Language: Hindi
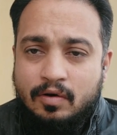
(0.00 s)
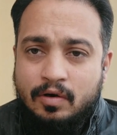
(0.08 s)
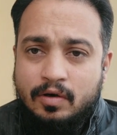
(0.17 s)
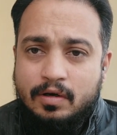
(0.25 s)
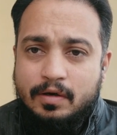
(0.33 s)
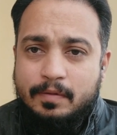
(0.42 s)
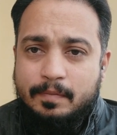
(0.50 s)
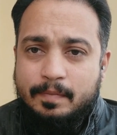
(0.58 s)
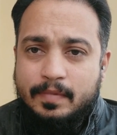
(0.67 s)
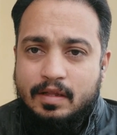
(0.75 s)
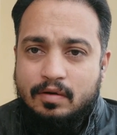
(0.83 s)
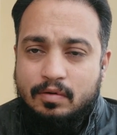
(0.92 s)
और
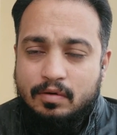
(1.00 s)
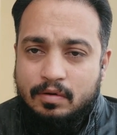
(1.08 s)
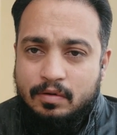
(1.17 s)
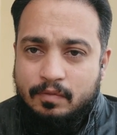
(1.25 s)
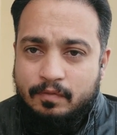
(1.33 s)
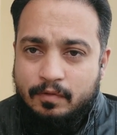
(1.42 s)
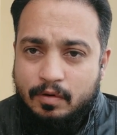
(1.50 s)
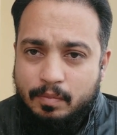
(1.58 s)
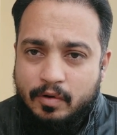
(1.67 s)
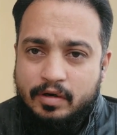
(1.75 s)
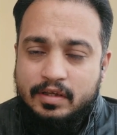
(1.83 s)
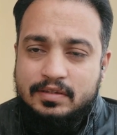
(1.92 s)
वो
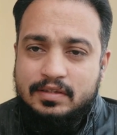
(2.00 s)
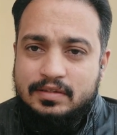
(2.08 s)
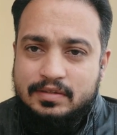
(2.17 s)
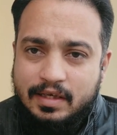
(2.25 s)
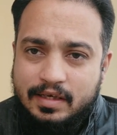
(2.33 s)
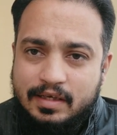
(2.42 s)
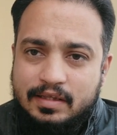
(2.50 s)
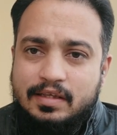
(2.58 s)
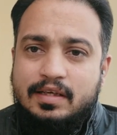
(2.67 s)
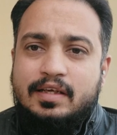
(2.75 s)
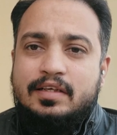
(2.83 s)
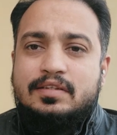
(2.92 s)
बॉडी से सारी
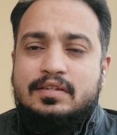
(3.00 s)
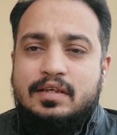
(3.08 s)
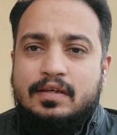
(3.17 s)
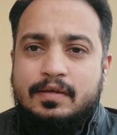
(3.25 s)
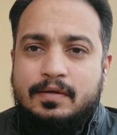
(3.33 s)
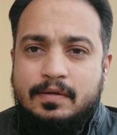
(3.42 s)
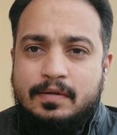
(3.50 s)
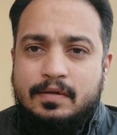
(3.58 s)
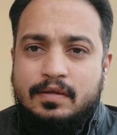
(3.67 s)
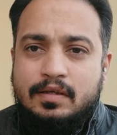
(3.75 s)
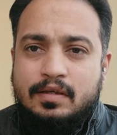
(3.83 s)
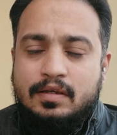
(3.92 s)
गंदगी खींचते
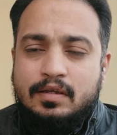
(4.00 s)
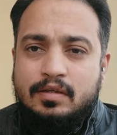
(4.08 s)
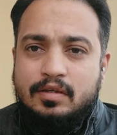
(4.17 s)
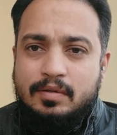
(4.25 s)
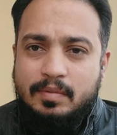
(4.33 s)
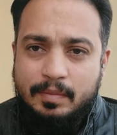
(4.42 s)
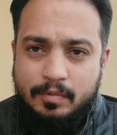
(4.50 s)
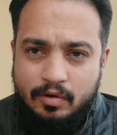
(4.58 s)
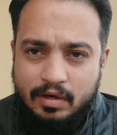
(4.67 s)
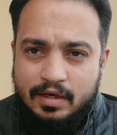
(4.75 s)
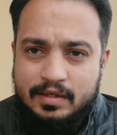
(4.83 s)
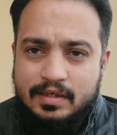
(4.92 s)
हैं तो जब आप
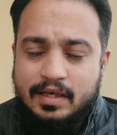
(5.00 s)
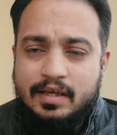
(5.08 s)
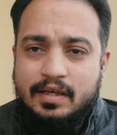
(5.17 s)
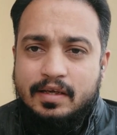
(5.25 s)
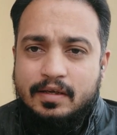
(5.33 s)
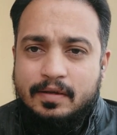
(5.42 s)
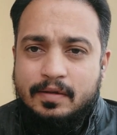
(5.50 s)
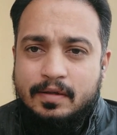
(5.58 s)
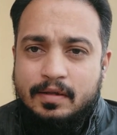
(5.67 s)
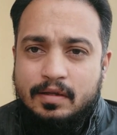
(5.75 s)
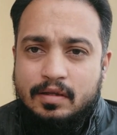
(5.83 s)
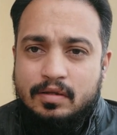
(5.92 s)
टॉयलेट जाएंगे
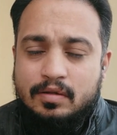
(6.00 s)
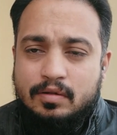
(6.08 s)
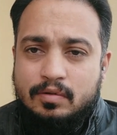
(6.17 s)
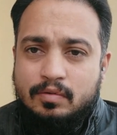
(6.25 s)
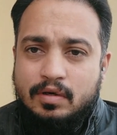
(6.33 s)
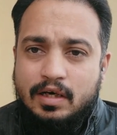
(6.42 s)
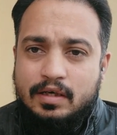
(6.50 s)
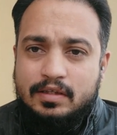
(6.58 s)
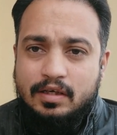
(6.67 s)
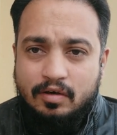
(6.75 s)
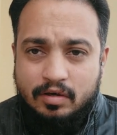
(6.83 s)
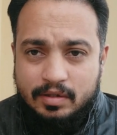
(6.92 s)
तो
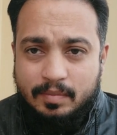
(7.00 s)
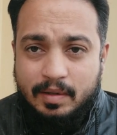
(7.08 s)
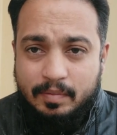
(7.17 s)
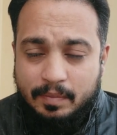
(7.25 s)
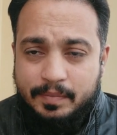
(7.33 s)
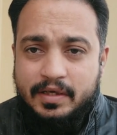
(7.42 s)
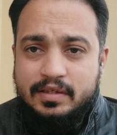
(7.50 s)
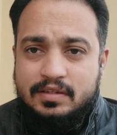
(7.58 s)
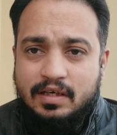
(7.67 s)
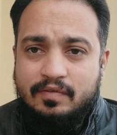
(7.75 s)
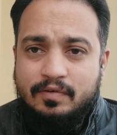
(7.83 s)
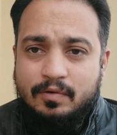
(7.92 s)
और जब आपका पेट
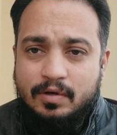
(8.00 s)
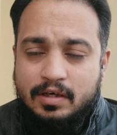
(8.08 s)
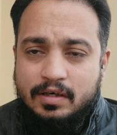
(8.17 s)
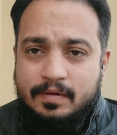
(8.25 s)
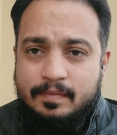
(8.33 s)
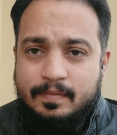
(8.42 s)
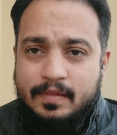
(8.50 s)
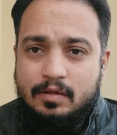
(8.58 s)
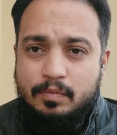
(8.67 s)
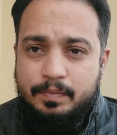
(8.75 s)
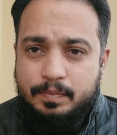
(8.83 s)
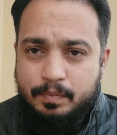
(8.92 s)
साफ होगा
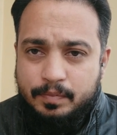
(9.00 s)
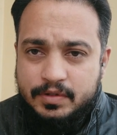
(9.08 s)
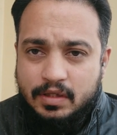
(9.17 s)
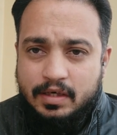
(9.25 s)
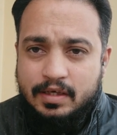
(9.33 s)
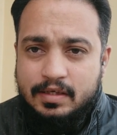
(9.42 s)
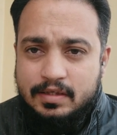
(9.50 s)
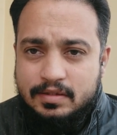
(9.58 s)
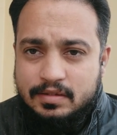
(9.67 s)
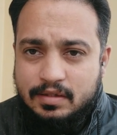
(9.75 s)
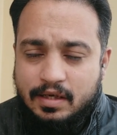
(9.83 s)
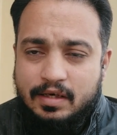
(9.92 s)
तो शरीर की
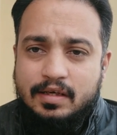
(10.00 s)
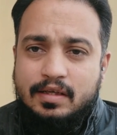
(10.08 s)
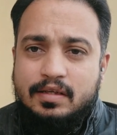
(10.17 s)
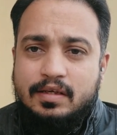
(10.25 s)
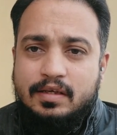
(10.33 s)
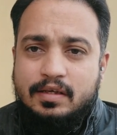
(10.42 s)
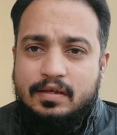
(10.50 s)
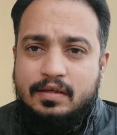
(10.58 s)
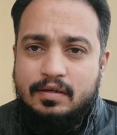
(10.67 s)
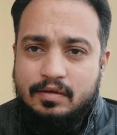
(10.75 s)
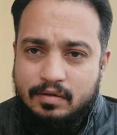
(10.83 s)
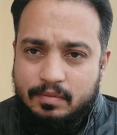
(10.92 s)
सारी गंदगी
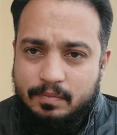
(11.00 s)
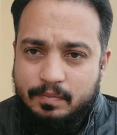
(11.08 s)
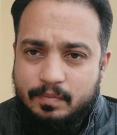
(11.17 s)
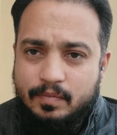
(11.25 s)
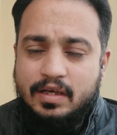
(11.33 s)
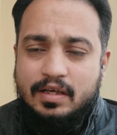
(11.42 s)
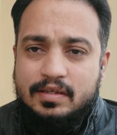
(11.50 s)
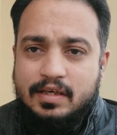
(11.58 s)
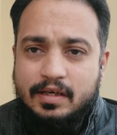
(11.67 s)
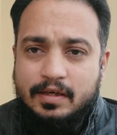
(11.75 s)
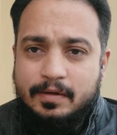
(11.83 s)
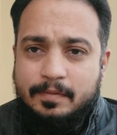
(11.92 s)
निकल
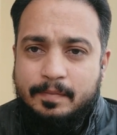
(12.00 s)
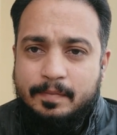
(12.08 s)
जाएगी